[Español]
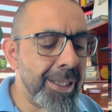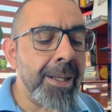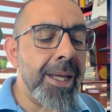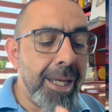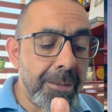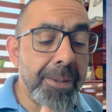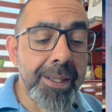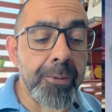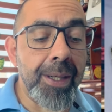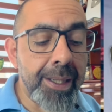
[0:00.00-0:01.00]
ti, en
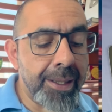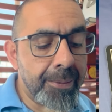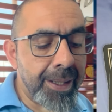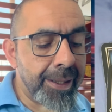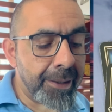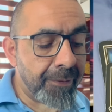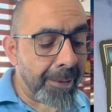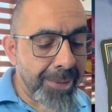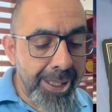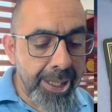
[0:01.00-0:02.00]
particular a nivel de
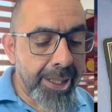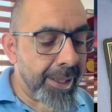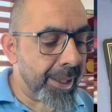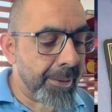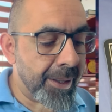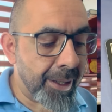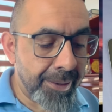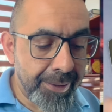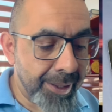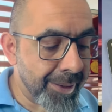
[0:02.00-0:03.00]
familia y de,
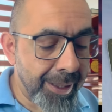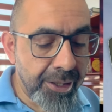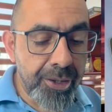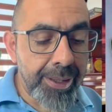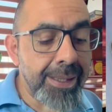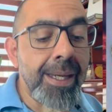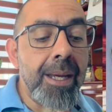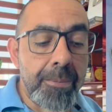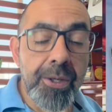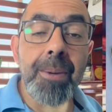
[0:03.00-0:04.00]
de relaciones,
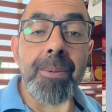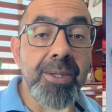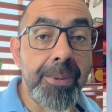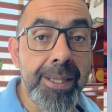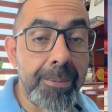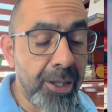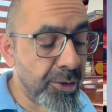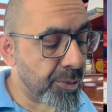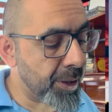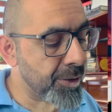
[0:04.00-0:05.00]
pero ya vamos a ver también
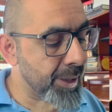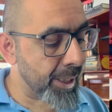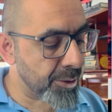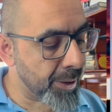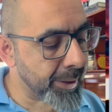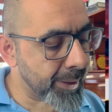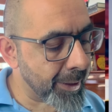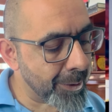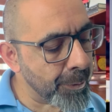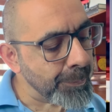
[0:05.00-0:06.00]
los números de la
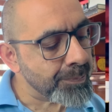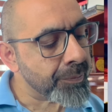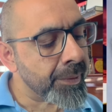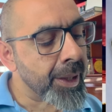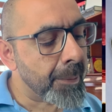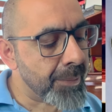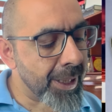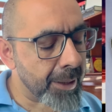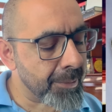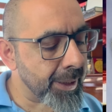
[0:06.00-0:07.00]
suerte, ¿no?
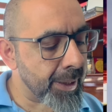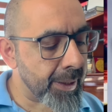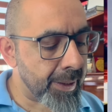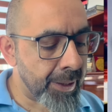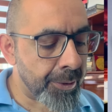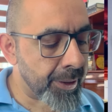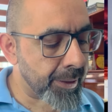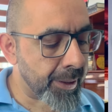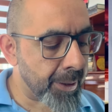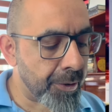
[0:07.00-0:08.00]
Mira, en materia de dinero y de
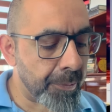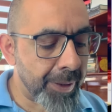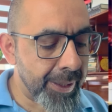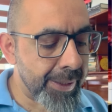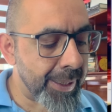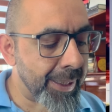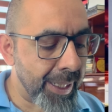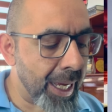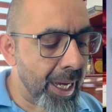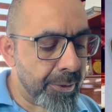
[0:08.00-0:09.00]
trabajo parece
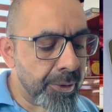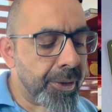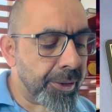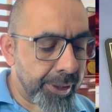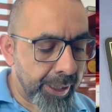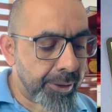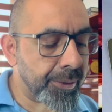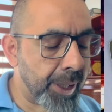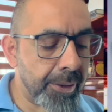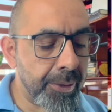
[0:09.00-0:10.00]
que hay un
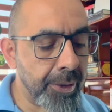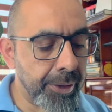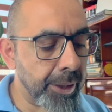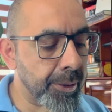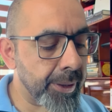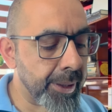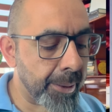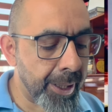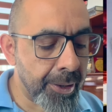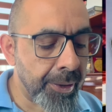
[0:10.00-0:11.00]
contrato, hay un contrato de
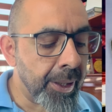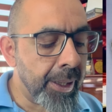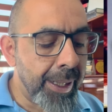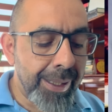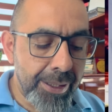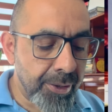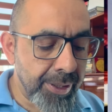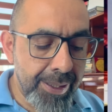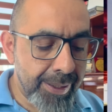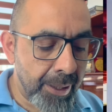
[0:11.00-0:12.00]
trabajo, las
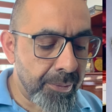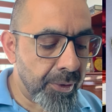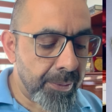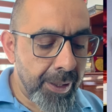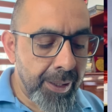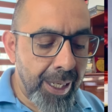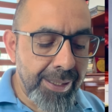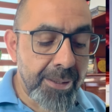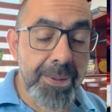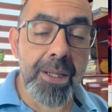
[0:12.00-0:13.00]
cosas están muy bien,
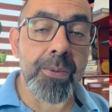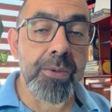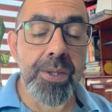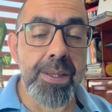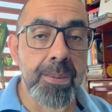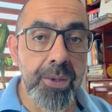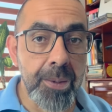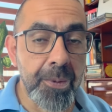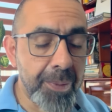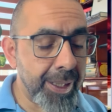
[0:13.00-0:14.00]
has esperado muchísimo
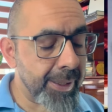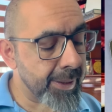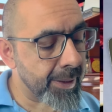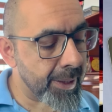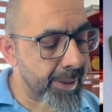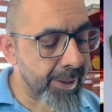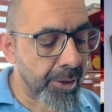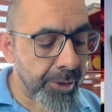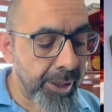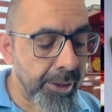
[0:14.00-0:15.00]
tiempo para que se dé este
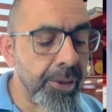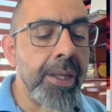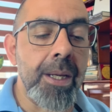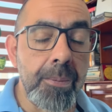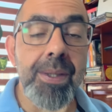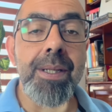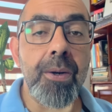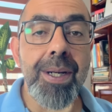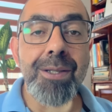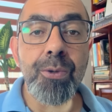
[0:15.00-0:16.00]
contrato, pues
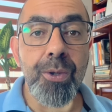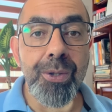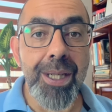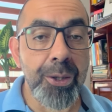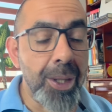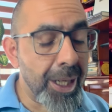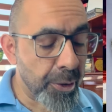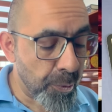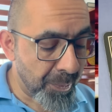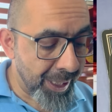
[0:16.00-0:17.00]
ahora es un contrato a
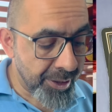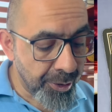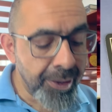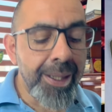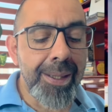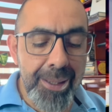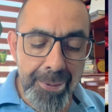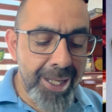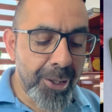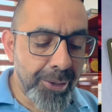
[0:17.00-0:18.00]
largo plazo, te
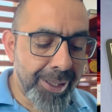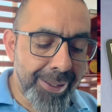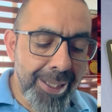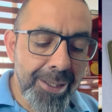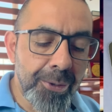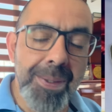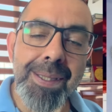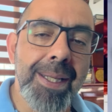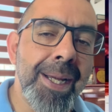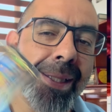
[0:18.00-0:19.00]
van a contratar y tú
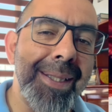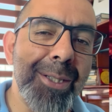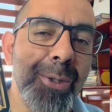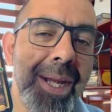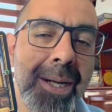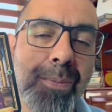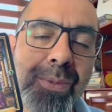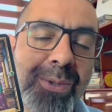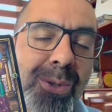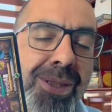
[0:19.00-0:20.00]
vas a atesorar
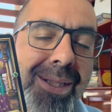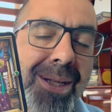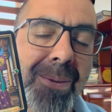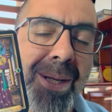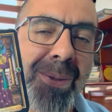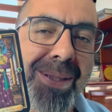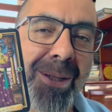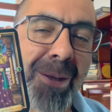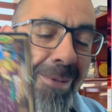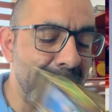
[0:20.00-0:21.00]
mucho ese trabajo,
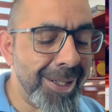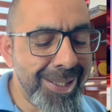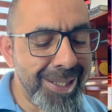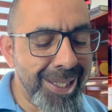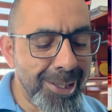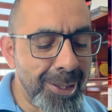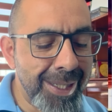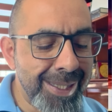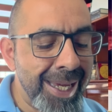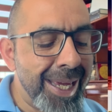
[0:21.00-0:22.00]
así que mis
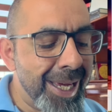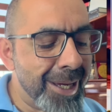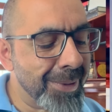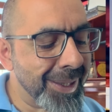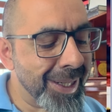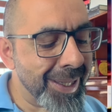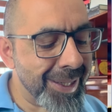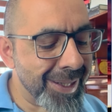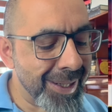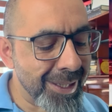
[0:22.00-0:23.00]
felicitaciones. En materia
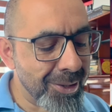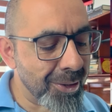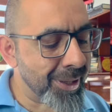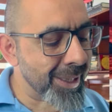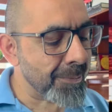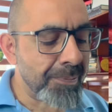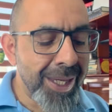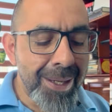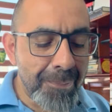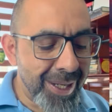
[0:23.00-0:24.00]
de relaciones,
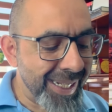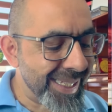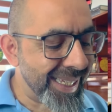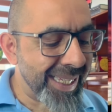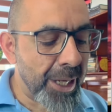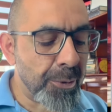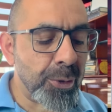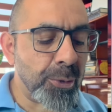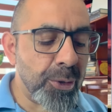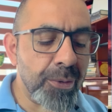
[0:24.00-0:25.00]
parece que hay
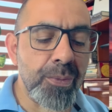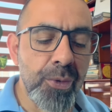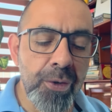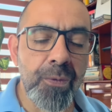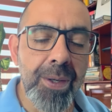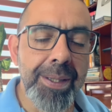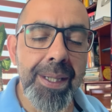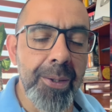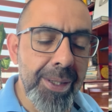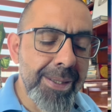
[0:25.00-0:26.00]
una unión muy
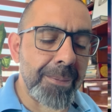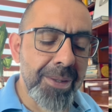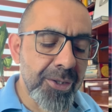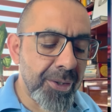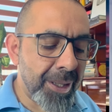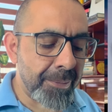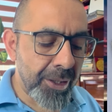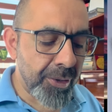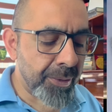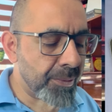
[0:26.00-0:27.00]
fuerte con esa persona
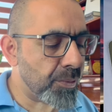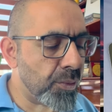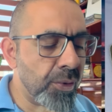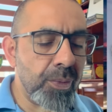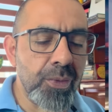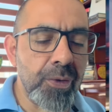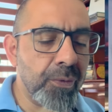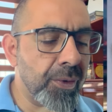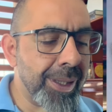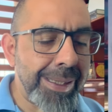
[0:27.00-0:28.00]
menor, muy, muy
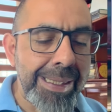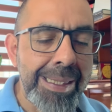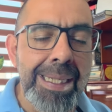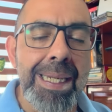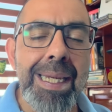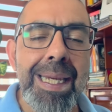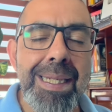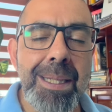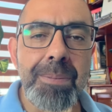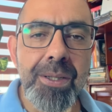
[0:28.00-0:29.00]
fuerte.
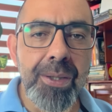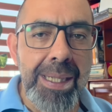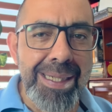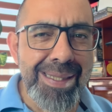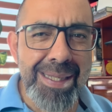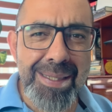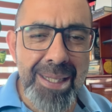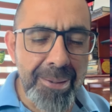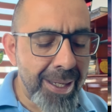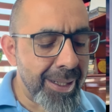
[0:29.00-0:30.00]
Esa persona quizás
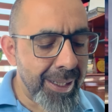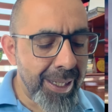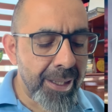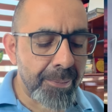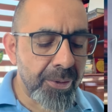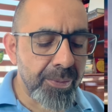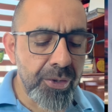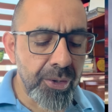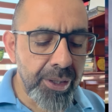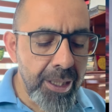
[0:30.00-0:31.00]
estaba alejada por
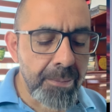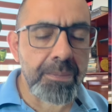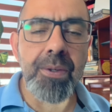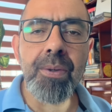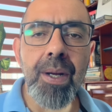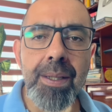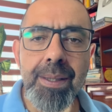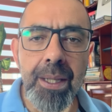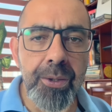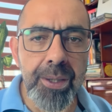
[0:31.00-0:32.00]
mucho tiempo, ha
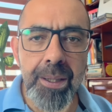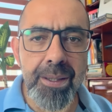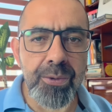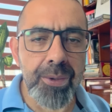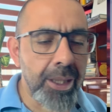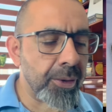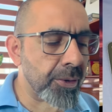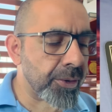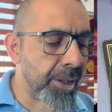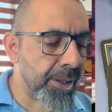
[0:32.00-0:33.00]
estado estudiando en
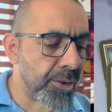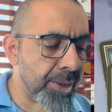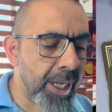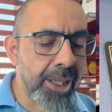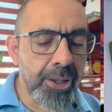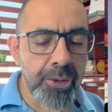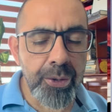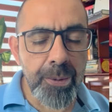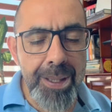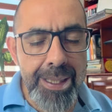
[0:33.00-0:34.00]
otra ciudad, en
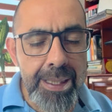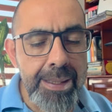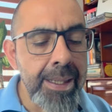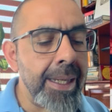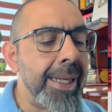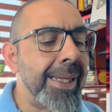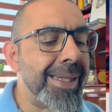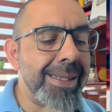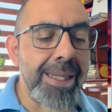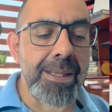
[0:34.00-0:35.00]
otro país,
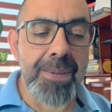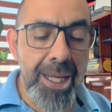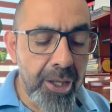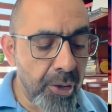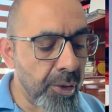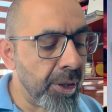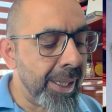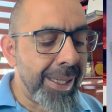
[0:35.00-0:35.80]
quizás viajó